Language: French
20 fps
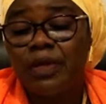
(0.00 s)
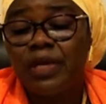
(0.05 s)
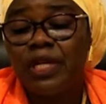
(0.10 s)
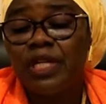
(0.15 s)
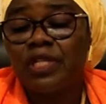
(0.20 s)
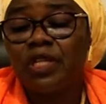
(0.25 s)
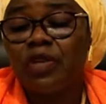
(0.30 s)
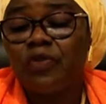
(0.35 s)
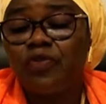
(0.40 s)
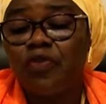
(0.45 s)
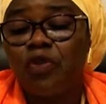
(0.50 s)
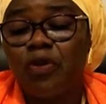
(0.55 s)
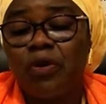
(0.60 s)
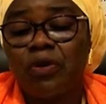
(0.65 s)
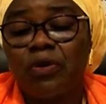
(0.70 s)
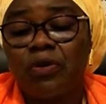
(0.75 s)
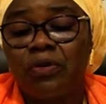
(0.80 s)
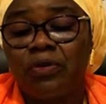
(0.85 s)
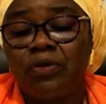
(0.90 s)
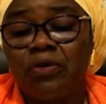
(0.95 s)
les
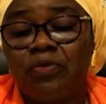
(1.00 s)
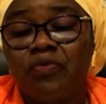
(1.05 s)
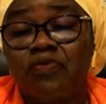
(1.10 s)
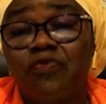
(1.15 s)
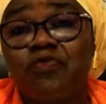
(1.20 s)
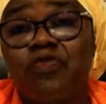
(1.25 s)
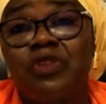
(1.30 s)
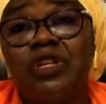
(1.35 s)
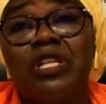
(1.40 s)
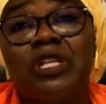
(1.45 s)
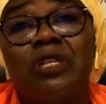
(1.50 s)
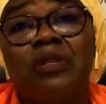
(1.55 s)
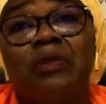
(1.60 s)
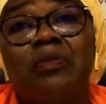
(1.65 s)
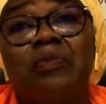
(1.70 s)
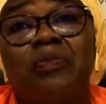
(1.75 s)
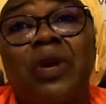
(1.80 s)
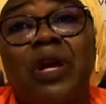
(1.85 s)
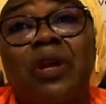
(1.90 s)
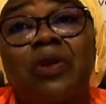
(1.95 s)
efforts fournis
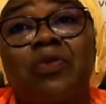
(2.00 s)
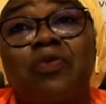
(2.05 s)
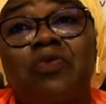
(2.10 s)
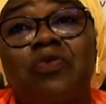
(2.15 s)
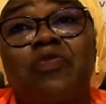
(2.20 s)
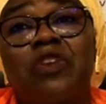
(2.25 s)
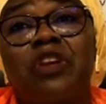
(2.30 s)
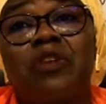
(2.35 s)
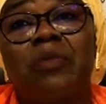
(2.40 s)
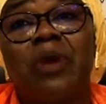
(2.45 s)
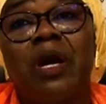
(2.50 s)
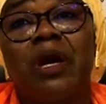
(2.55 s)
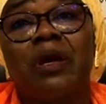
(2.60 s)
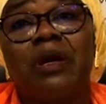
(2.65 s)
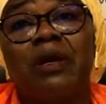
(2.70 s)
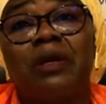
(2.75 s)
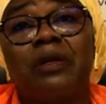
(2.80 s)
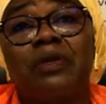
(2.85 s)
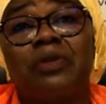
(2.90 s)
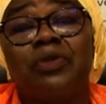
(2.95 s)
par le
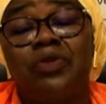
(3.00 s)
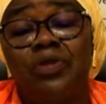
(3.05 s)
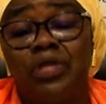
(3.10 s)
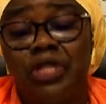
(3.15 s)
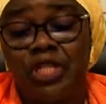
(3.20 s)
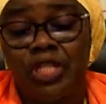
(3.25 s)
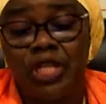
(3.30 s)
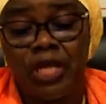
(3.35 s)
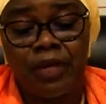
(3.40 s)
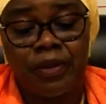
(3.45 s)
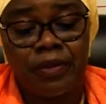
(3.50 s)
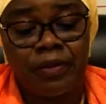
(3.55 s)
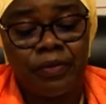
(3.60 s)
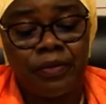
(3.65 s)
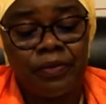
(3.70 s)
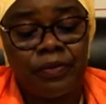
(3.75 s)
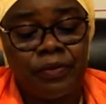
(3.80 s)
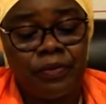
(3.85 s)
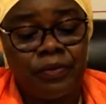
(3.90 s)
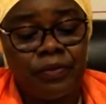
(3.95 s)
gouvernement du Niger,
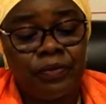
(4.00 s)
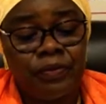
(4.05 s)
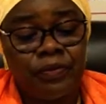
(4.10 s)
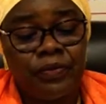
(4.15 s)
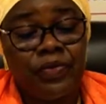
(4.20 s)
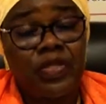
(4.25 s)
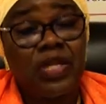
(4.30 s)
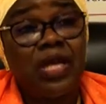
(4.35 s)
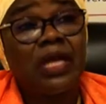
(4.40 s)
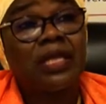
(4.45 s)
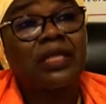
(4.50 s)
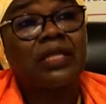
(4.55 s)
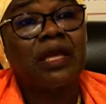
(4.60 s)
à